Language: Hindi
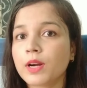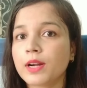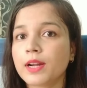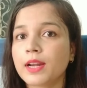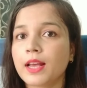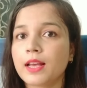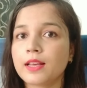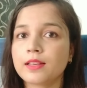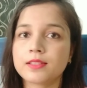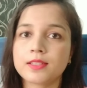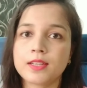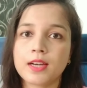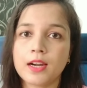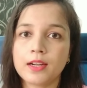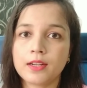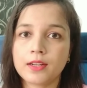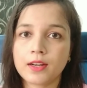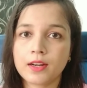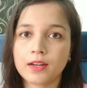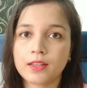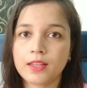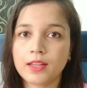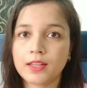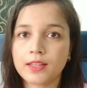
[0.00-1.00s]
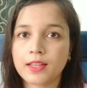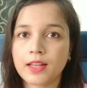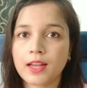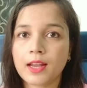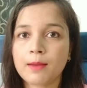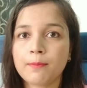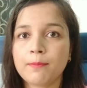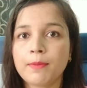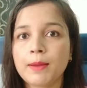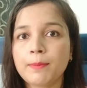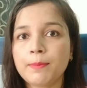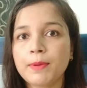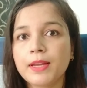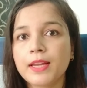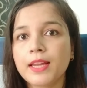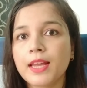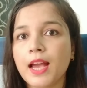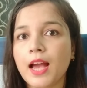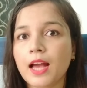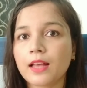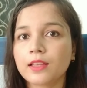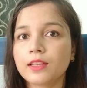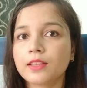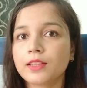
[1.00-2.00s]
करना स्टार्ट कर देता है बेबी
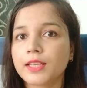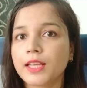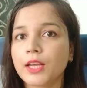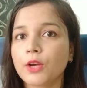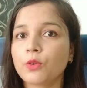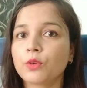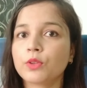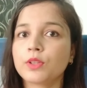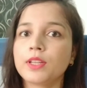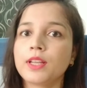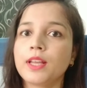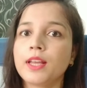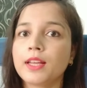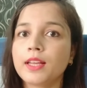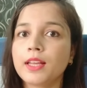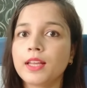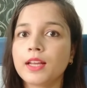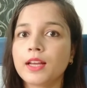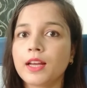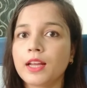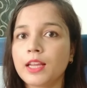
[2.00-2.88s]
की आदत क्या होती है कि